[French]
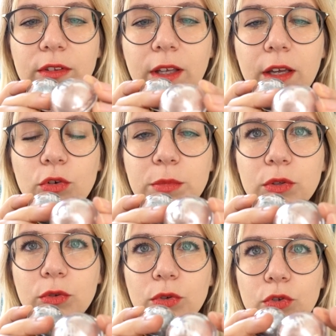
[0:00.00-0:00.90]
très
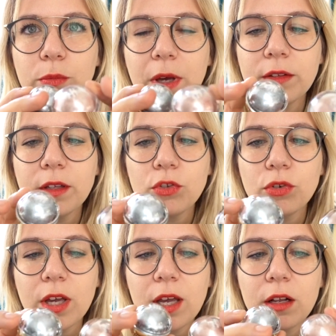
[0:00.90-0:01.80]
lumineux, super
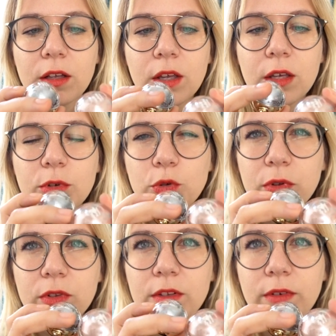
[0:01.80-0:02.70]
naturel, mais je
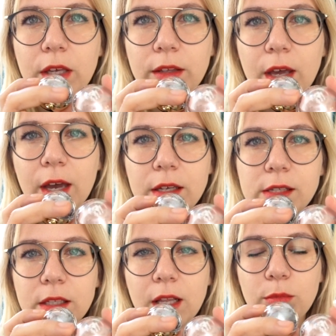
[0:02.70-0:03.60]
pense qu'il va être
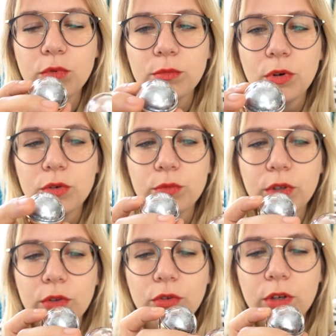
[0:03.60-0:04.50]
assez de la bombe
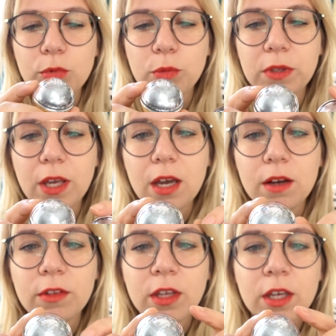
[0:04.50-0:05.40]
lui sur les paupières.
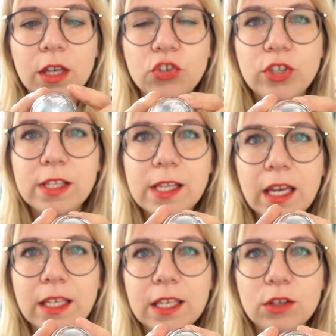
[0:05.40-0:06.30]
J'ai
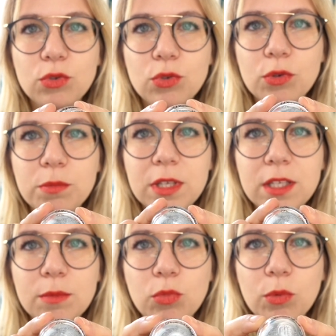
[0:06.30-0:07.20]
ça qui est une
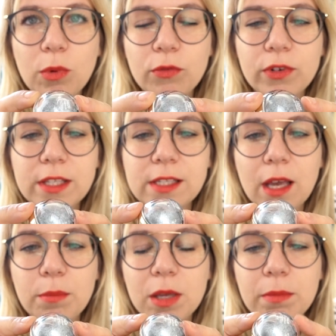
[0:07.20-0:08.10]
mini bombe en fait,
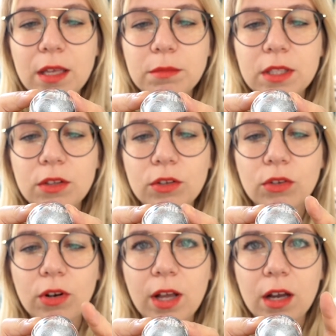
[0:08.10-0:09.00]
ça paye pas de mine
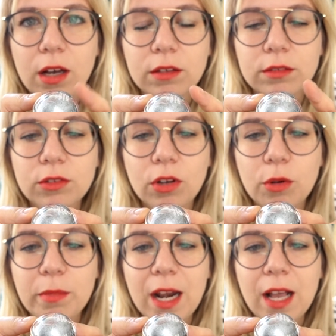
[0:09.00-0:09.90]
dans dans
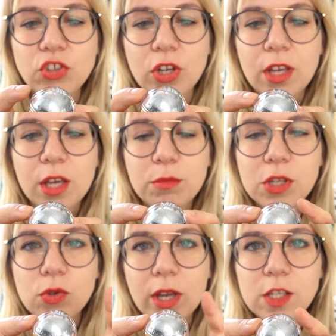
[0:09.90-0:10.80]
l'emballage,
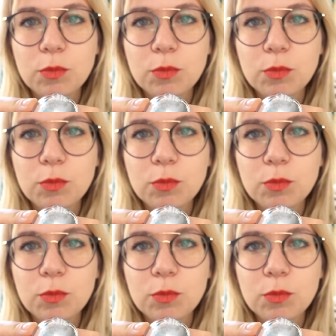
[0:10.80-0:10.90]
mais sur un